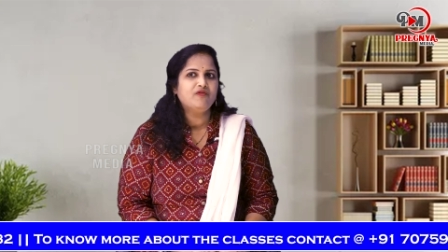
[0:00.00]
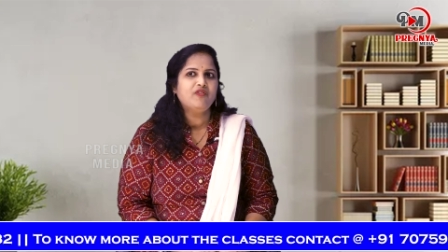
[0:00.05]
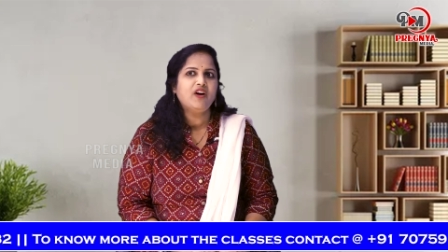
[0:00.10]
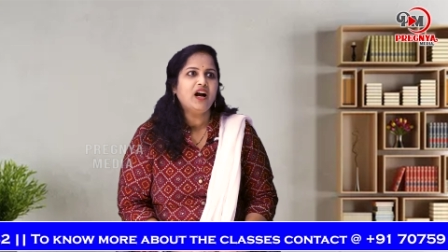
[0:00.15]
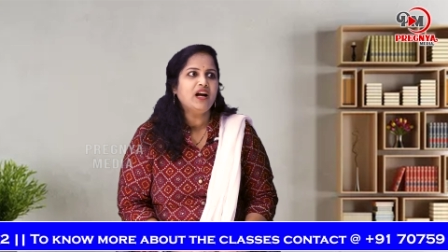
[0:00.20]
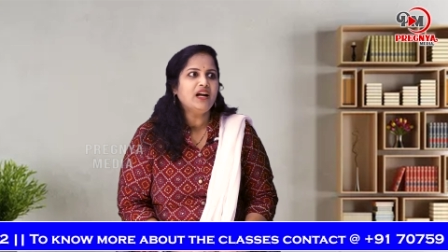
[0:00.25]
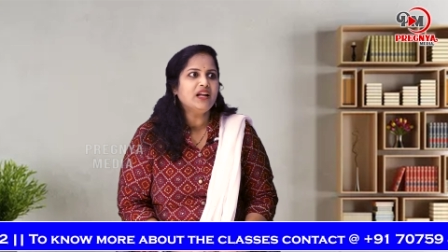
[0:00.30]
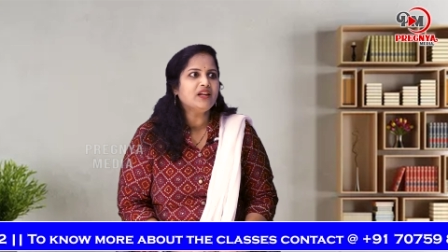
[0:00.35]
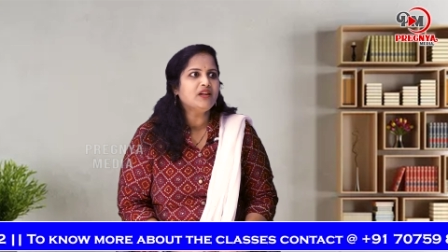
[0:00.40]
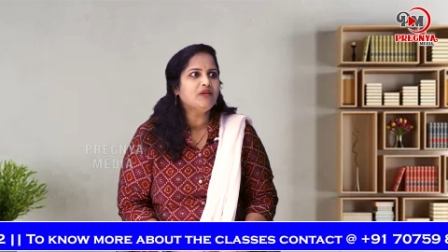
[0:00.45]

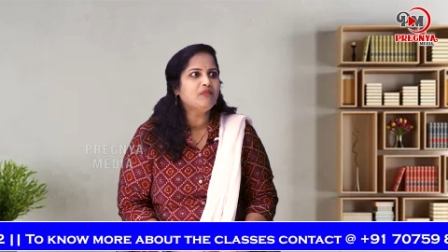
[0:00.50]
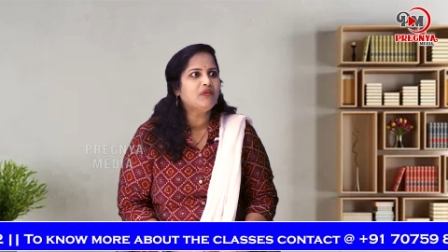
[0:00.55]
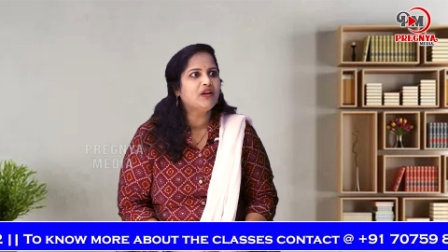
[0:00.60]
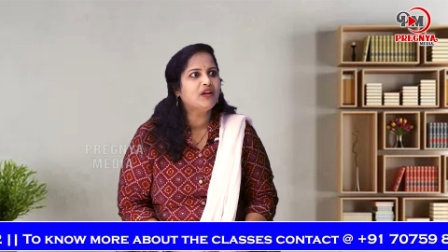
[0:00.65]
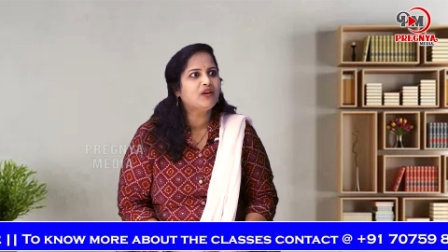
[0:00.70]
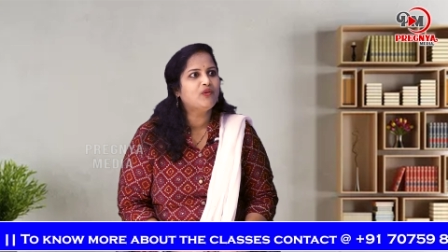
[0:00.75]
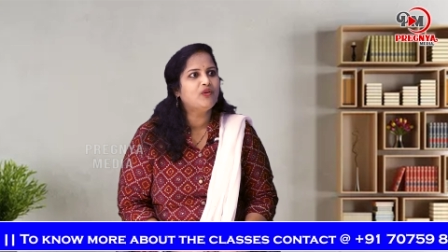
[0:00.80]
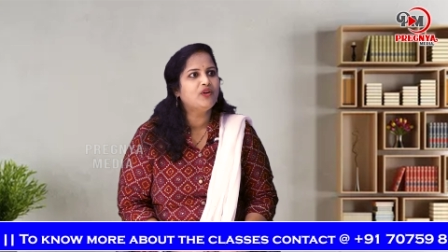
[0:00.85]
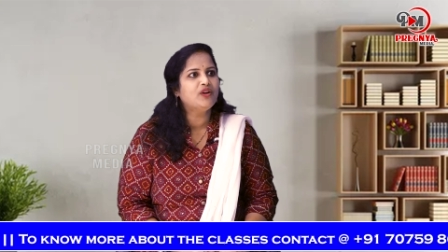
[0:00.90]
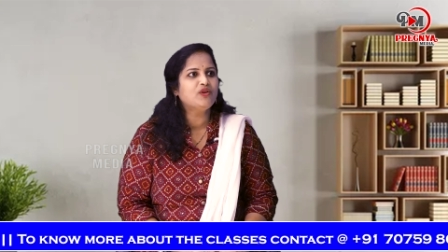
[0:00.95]
వాళ్ళకి
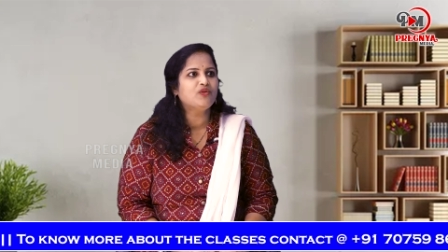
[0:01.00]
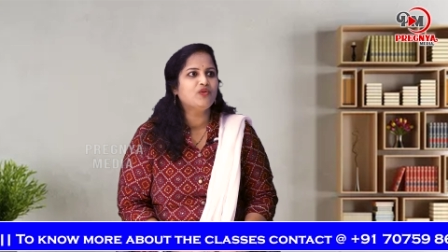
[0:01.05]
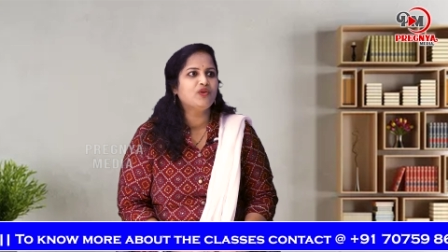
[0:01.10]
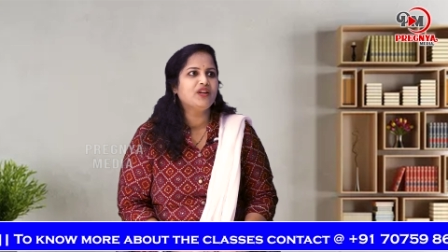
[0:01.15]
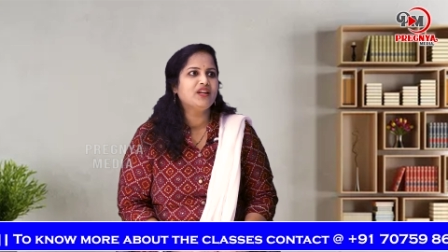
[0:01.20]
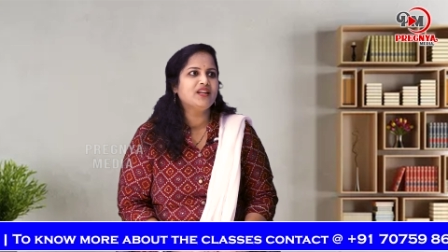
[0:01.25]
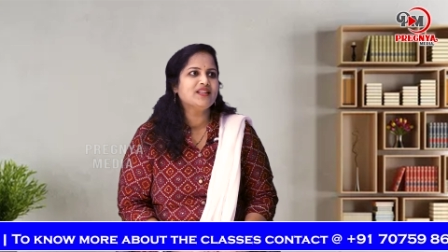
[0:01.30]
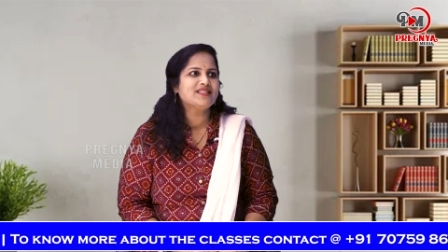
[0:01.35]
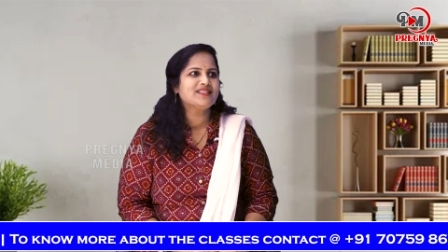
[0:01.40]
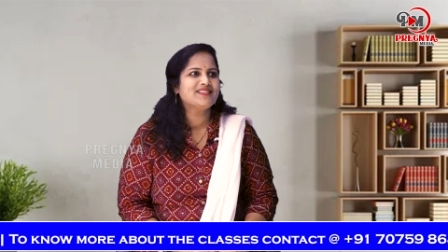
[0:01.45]
మనకి కూడా
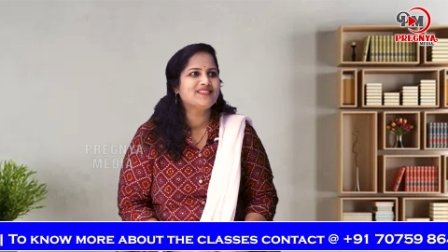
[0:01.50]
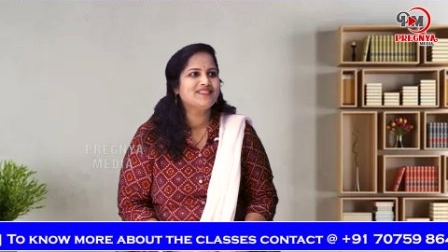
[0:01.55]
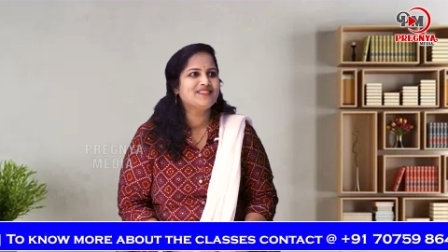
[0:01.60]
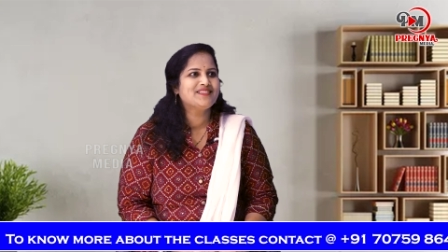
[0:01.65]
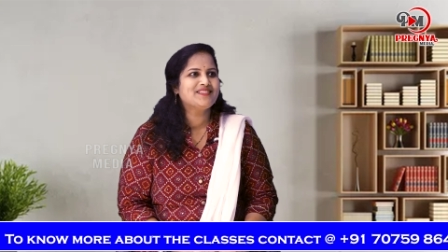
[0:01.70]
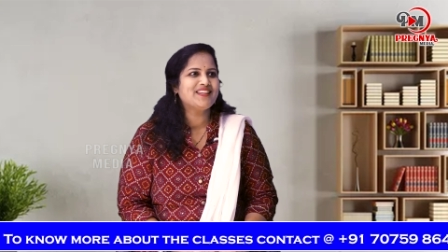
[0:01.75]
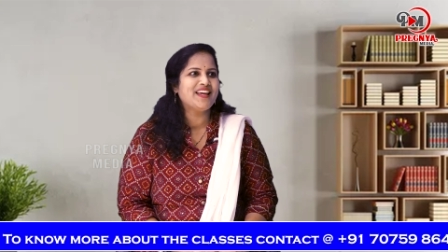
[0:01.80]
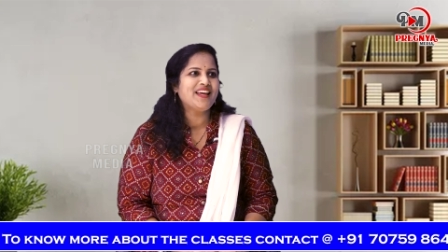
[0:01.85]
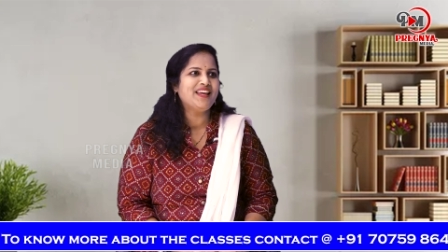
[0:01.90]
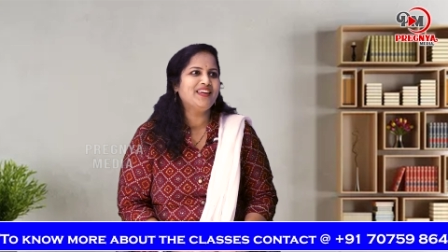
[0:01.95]
కొన్ని
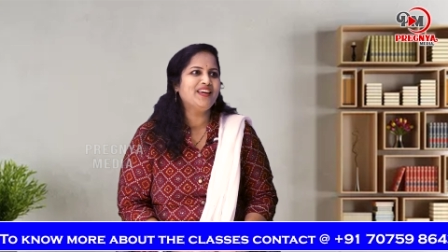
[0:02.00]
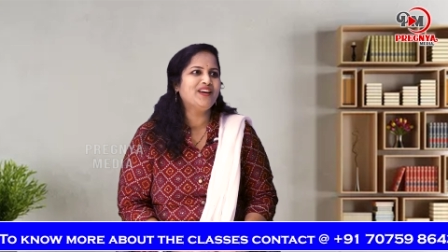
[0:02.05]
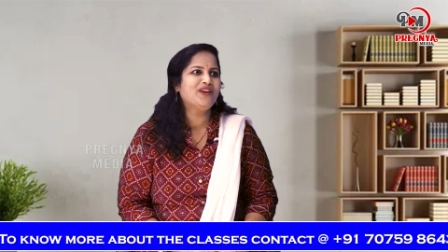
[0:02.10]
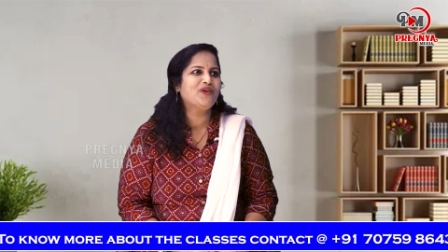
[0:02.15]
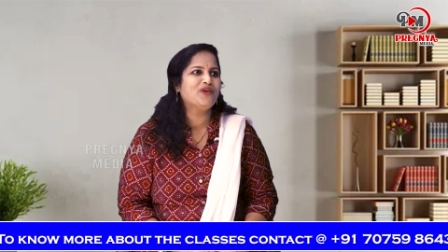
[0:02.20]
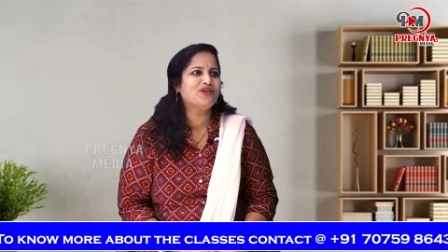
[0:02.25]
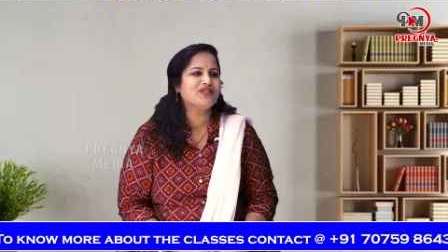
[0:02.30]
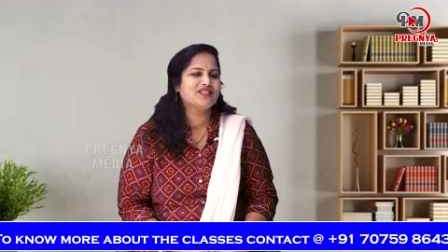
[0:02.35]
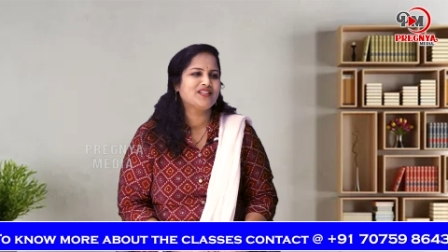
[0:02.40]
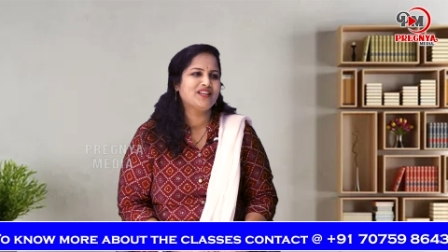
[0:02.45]
సైకిక్
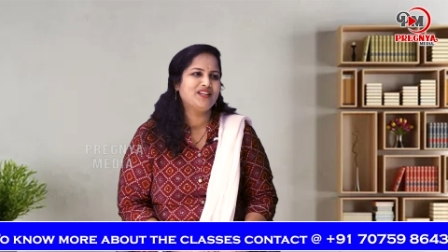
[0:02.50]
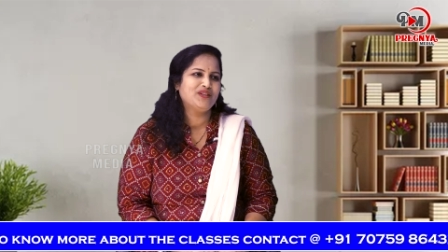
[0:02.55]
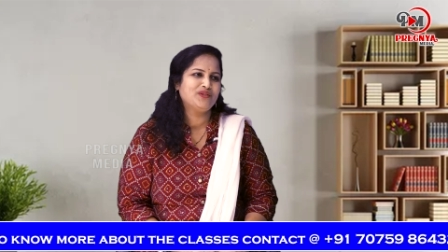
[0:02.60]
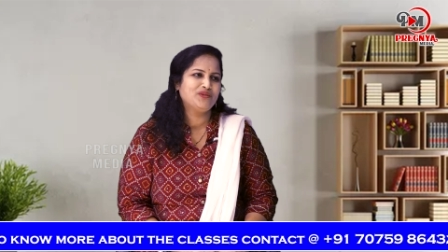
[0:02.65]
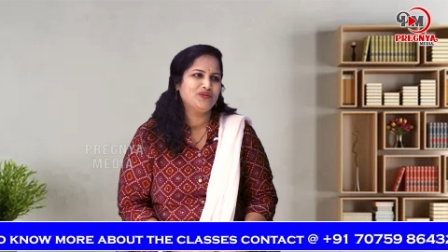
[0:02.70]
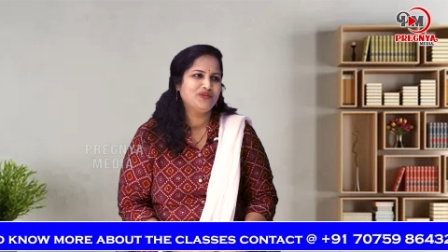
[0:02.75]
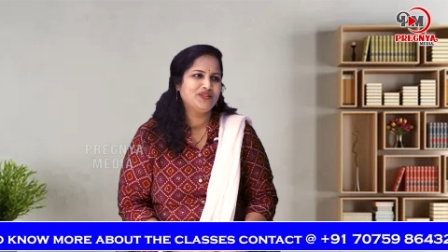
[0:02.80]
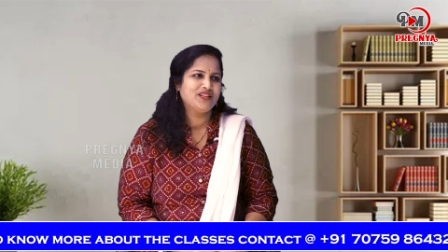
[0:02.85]
కార్డ్స్ కనెక్ట్